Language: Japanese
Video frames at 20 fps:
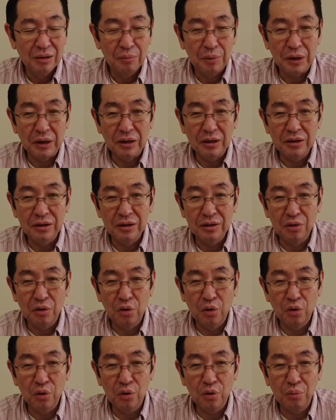やっぱり
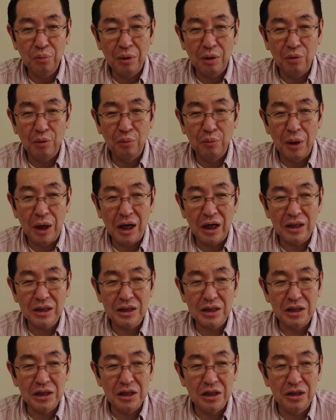この馬を任
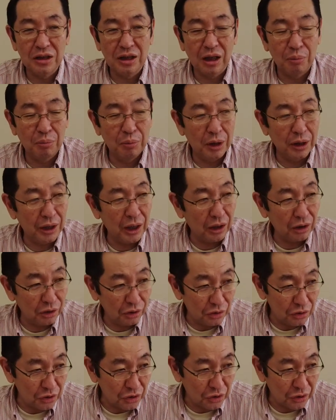しにいった馬は逆
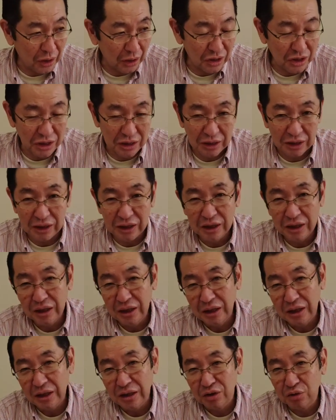に苦しくなるし
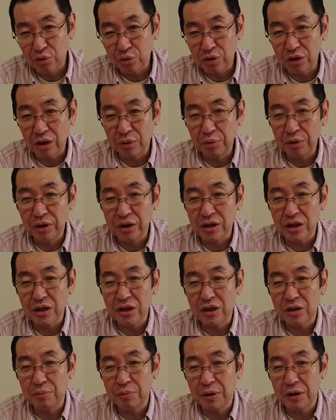そういった意味では
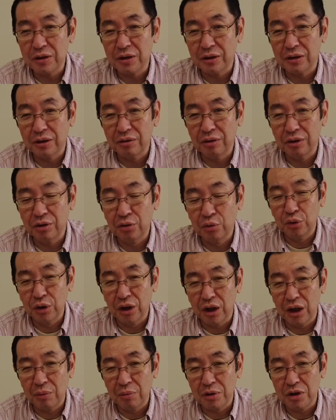ジャスティン・パレスあたりはん
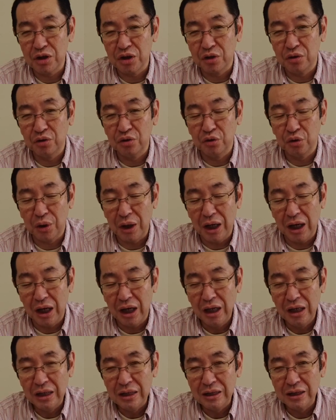な競馬してくるのか
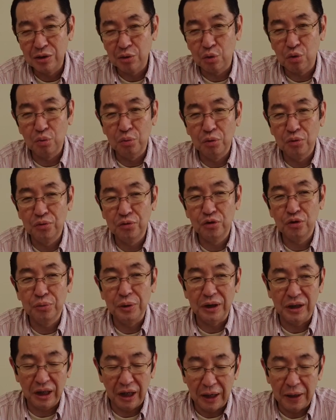そこも含
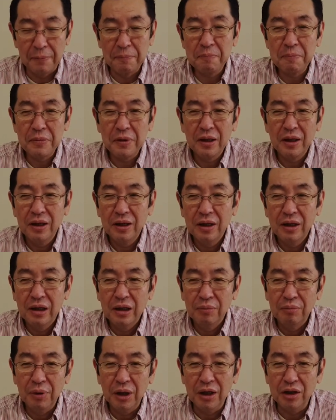めて、
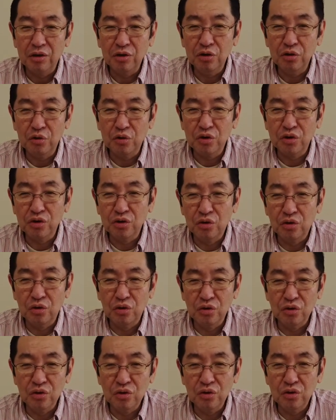まあ、イクイノックス
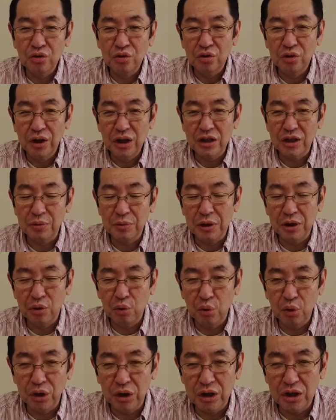のレースぶりに
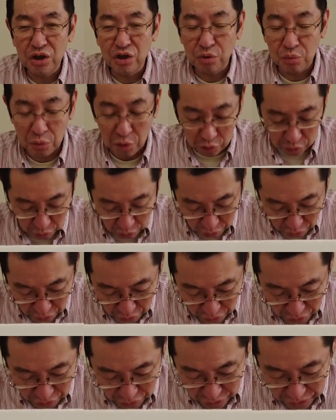大いに注目と
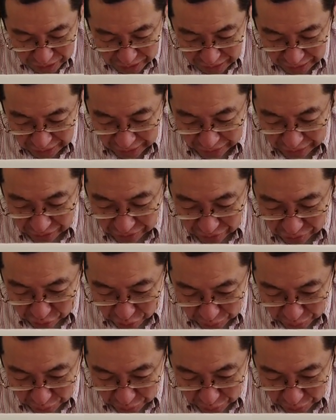いう一戦になってくる